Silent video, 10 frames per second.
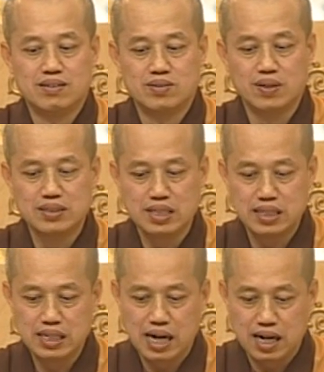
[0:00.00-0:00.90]
所以这
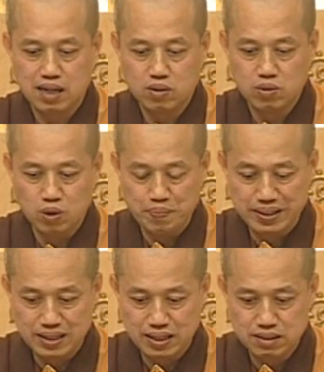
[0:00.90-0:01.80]
里啊，我
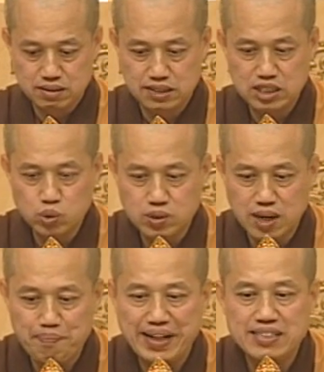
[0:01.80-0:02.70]
们呢伸出这
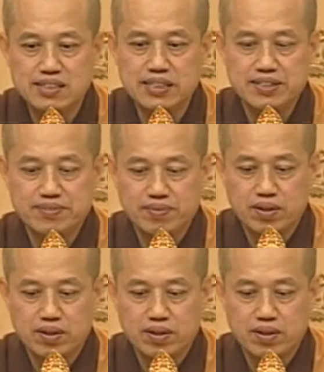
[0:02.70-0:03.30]
个悲心，